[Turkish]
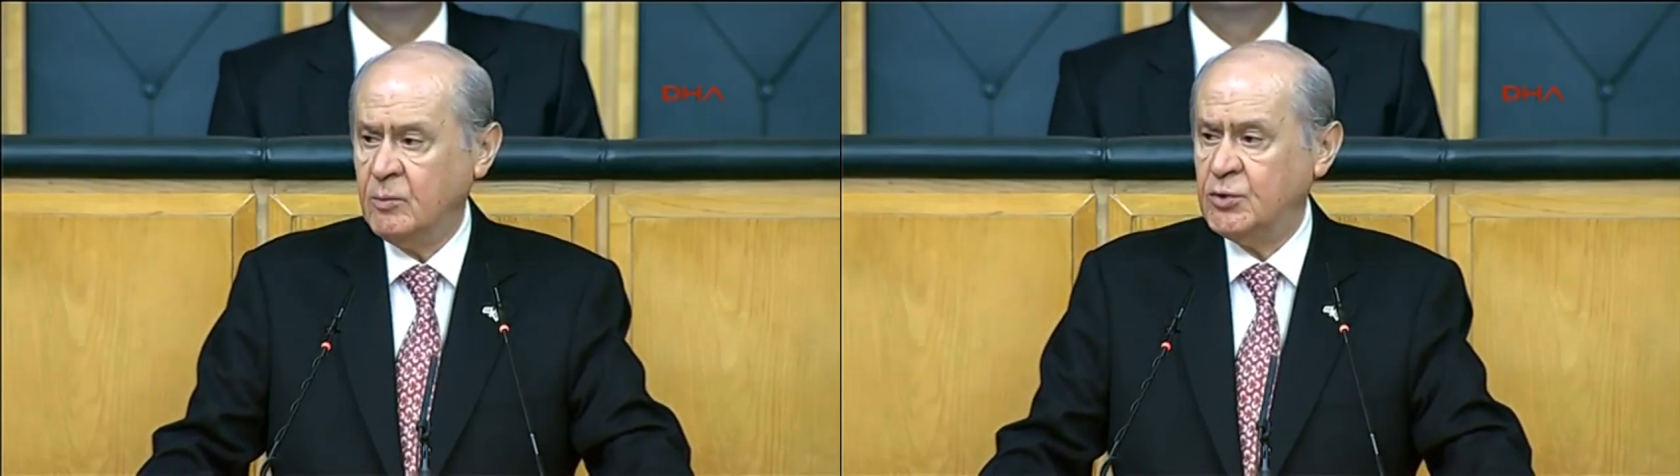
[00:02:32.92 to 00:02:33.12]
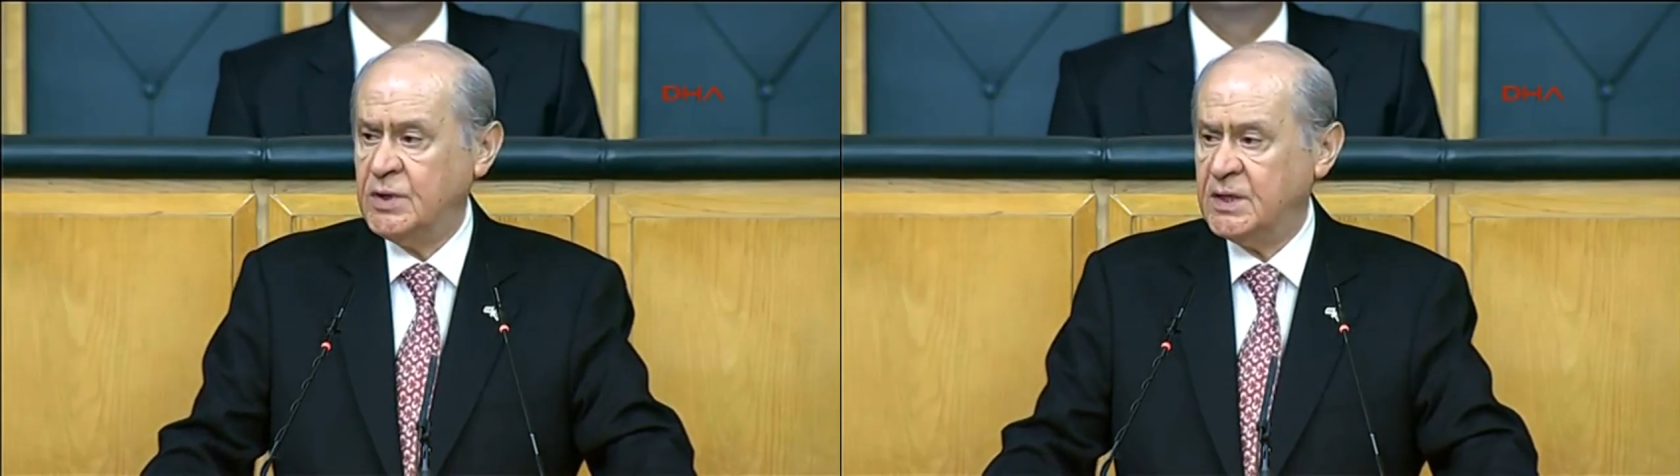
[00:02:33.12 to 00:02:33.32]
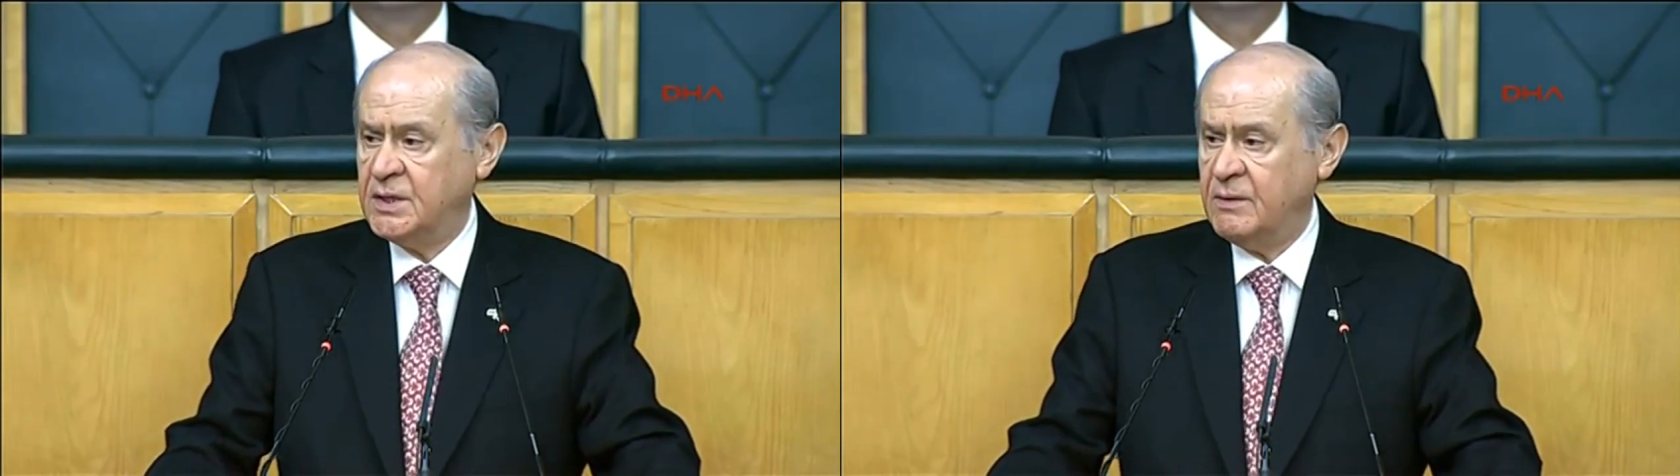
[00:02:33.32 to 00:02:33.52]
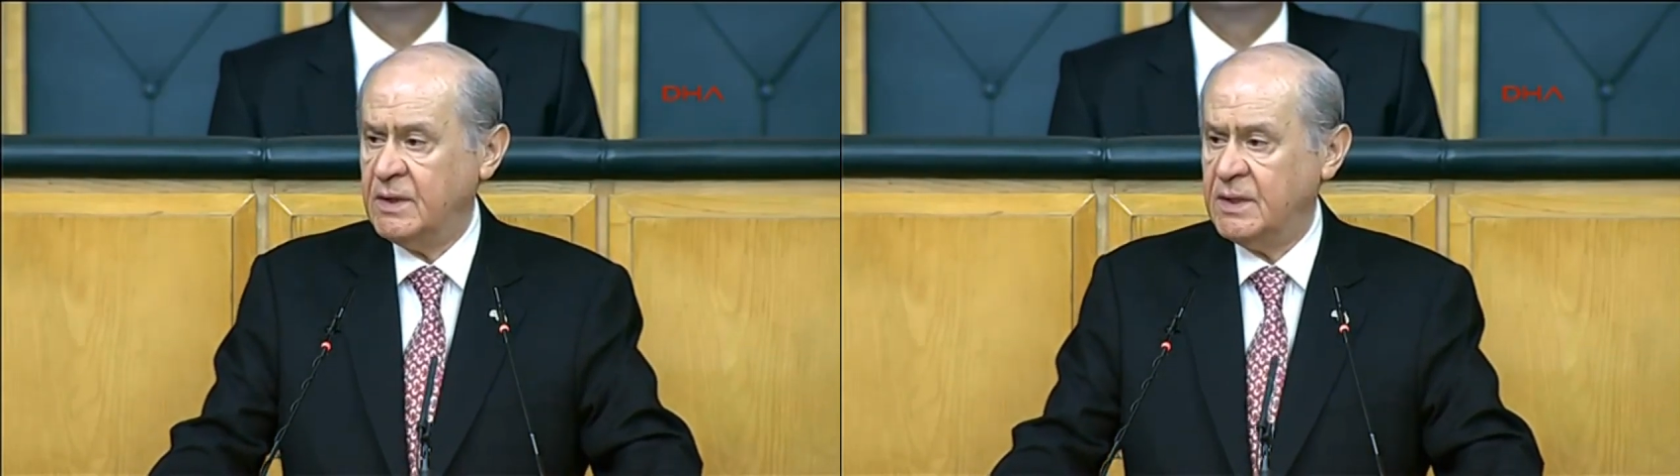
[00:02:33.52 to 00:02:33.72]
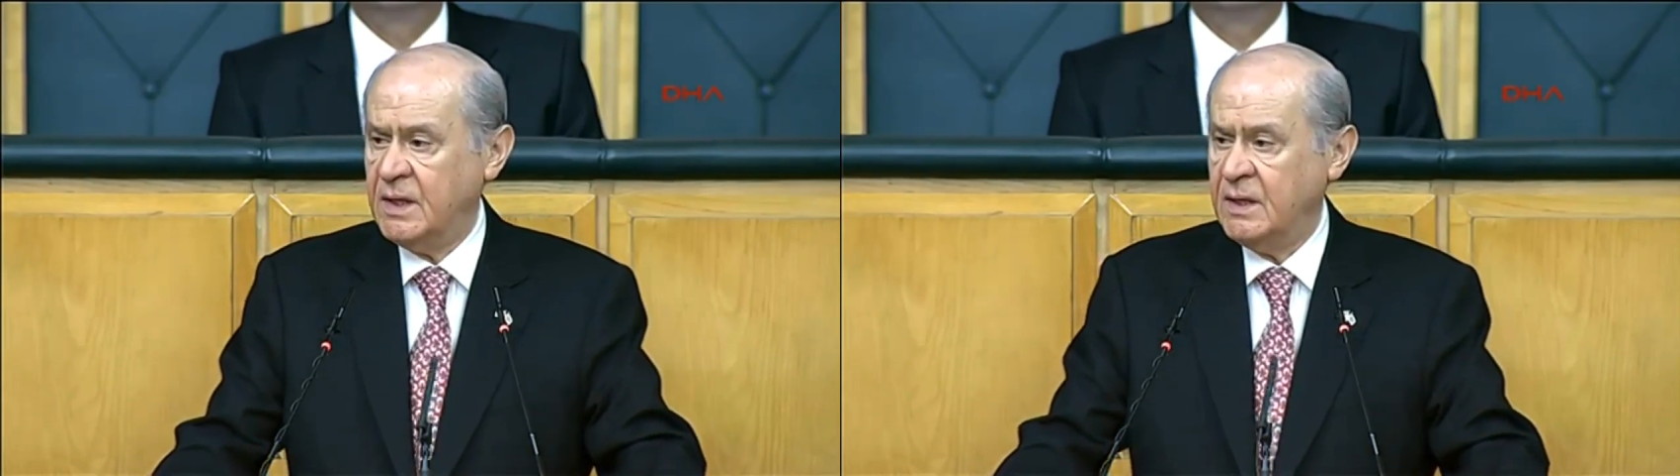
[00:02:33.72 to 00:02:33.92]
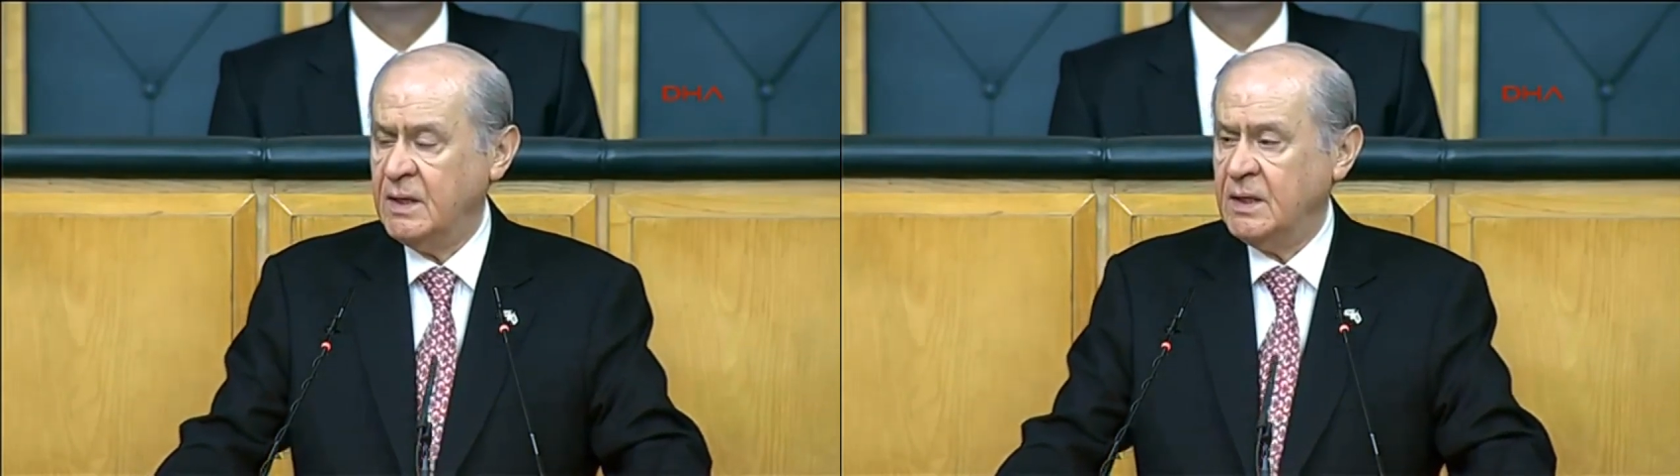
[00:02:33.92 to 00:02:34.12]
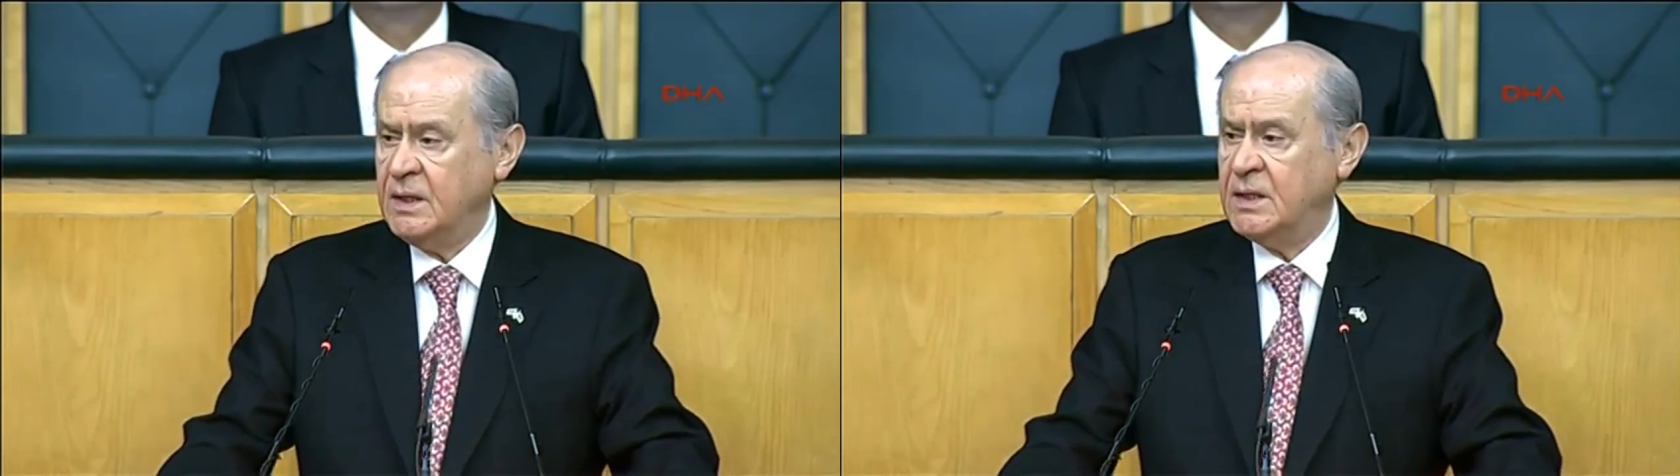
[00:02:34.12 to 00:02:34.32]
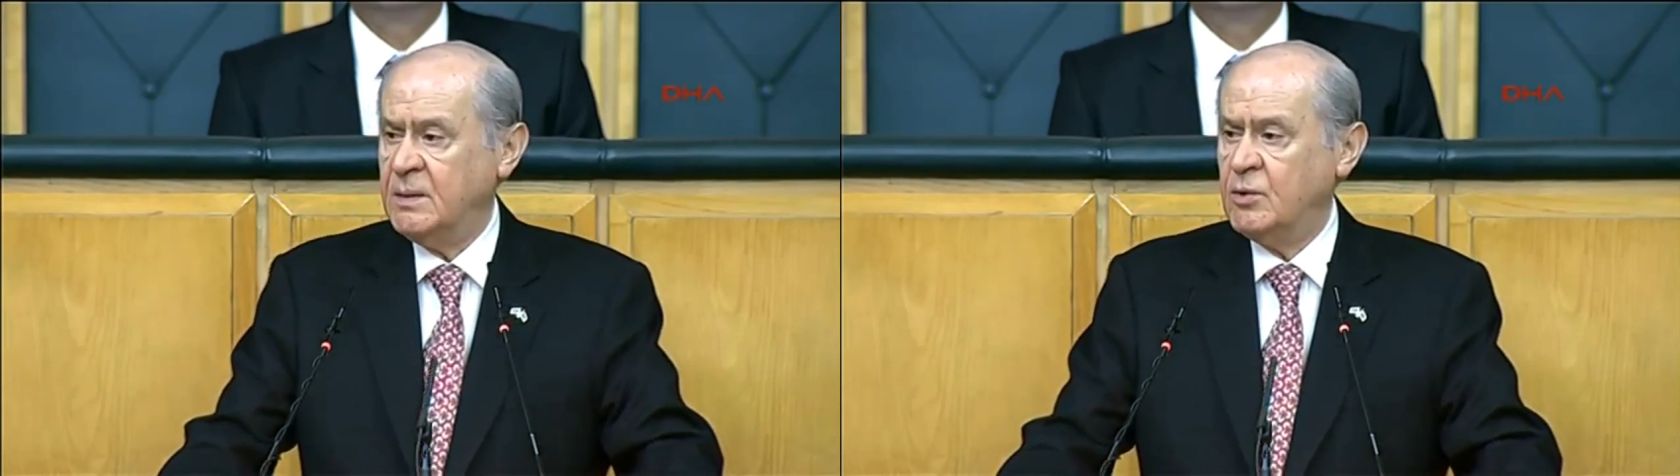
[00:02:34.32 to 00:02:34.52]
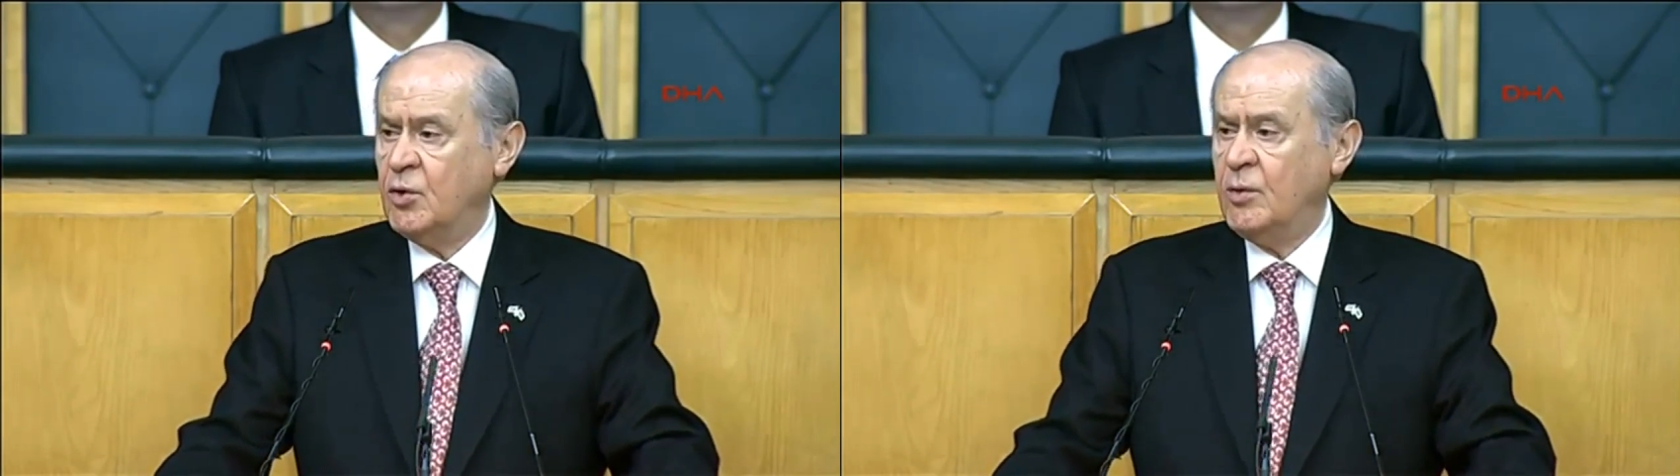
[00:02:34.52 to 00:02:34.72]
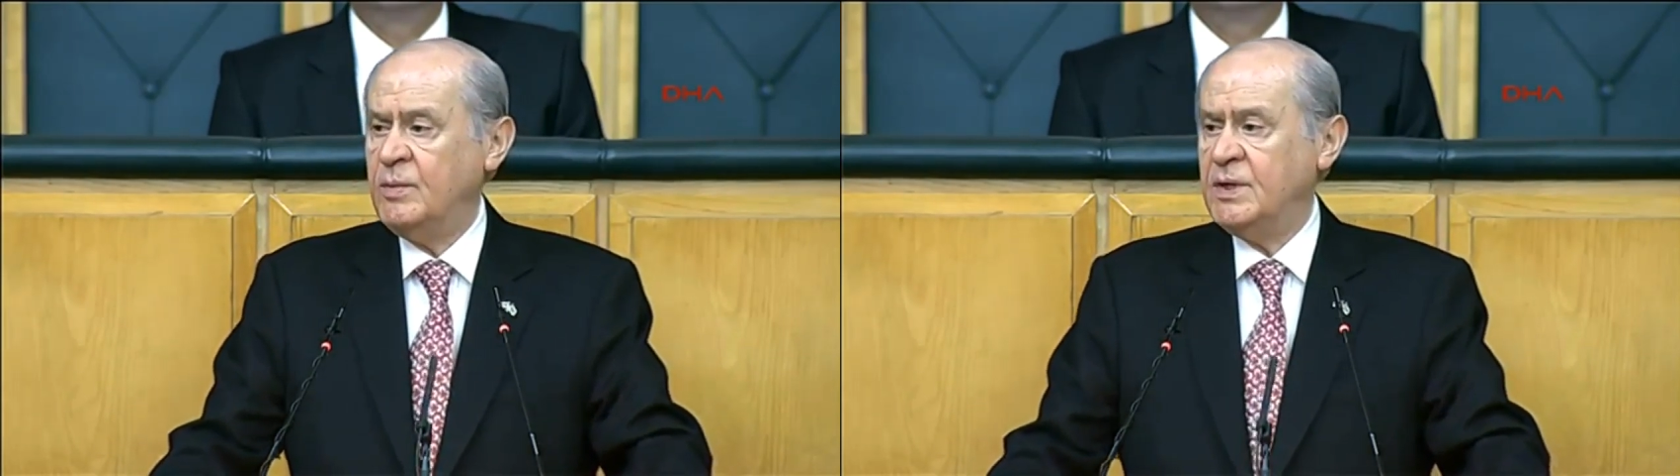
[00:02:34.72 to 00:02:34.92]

Bu çerçevede 2011